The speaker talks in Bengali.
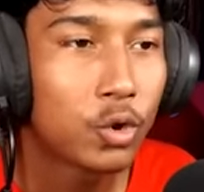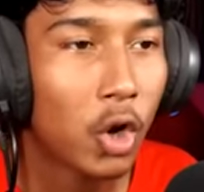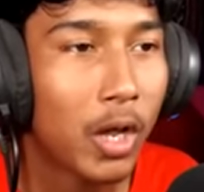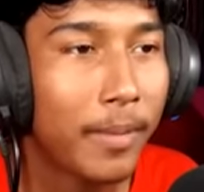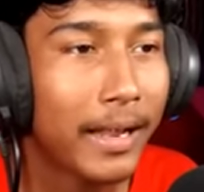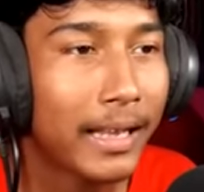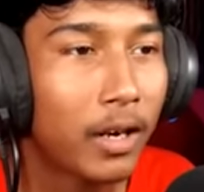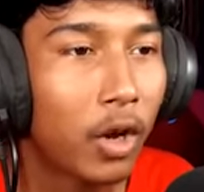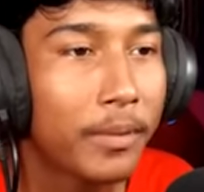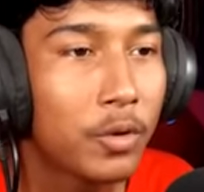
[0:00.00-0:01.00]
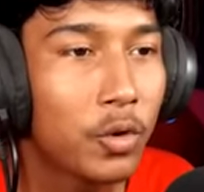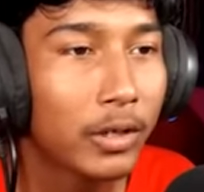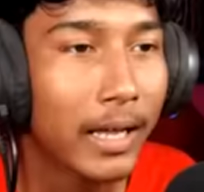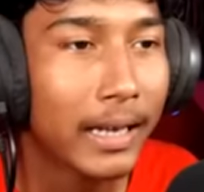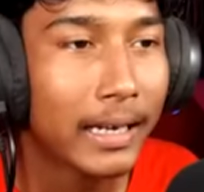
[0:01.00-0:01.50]
চলো এবার এখানে লবি
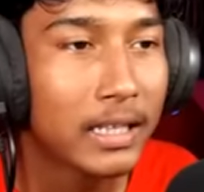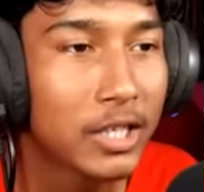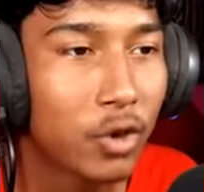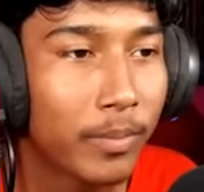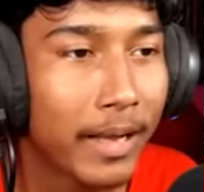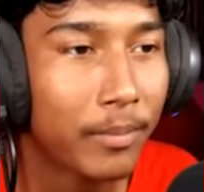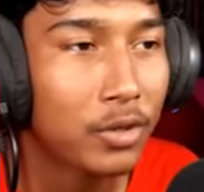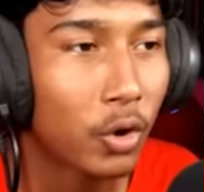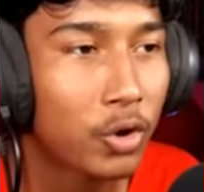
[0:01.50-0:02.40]
দুজনকার এখানে তিনজন ভাই আমরা চলো